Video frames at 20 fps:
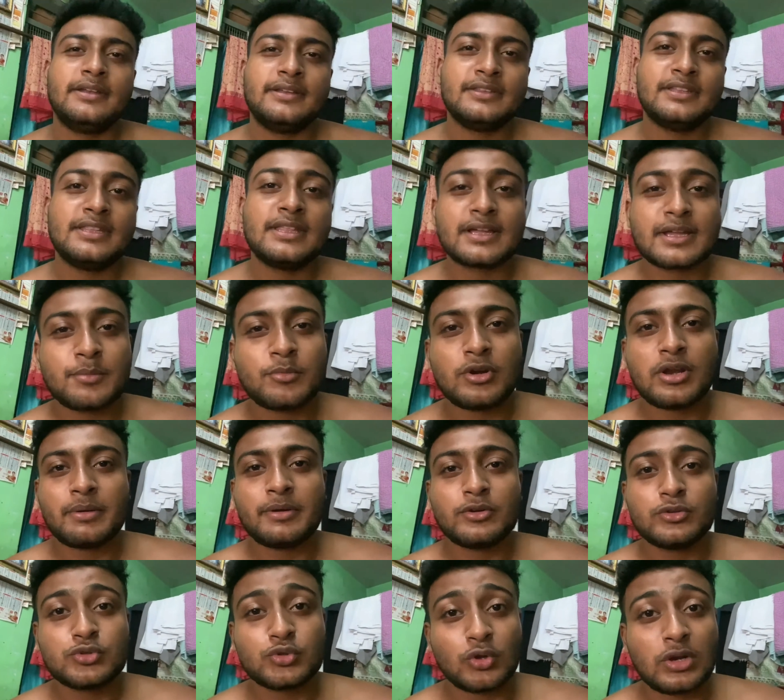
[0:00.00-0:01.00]
দিদাকে বললাম
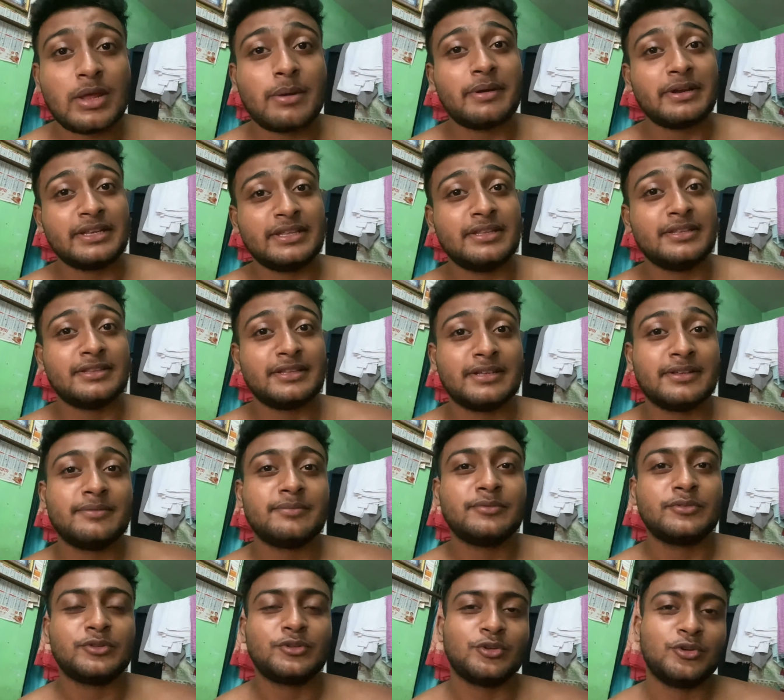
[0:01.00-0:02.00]
একটু ছোলা বানিয়ে দিতে
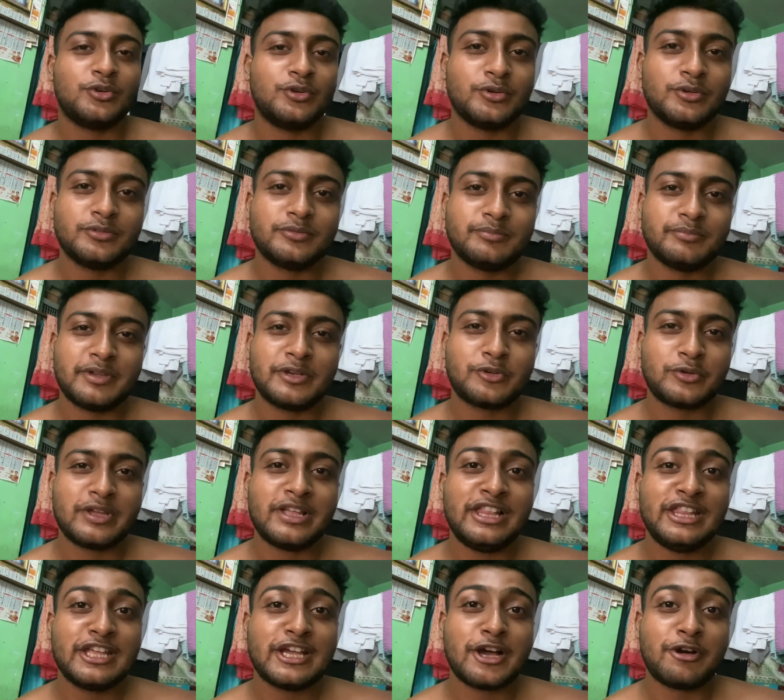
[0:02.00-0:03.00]
তো একটু
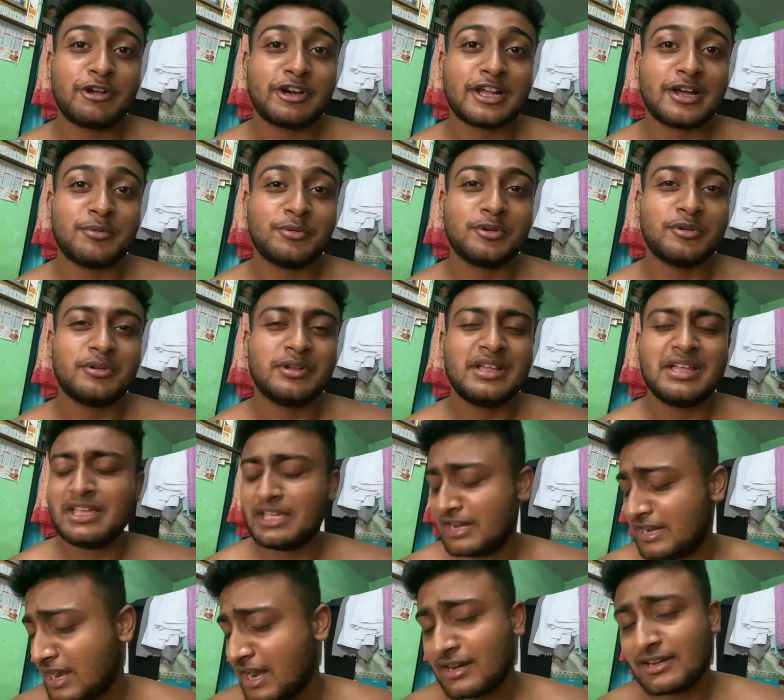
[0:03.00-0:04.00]
হেলদি খাবার খাবো
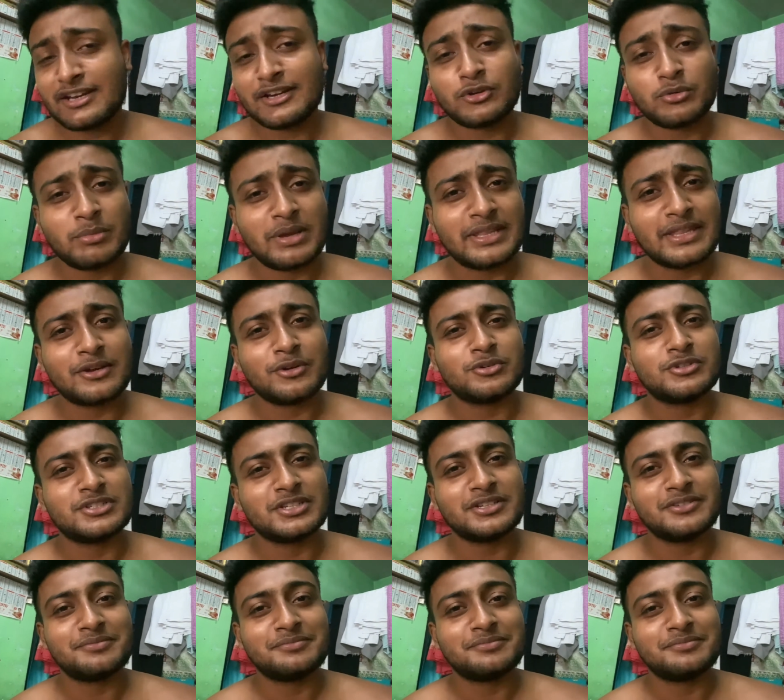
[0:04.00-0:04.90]
হাতটা একটু ব্যথা করছে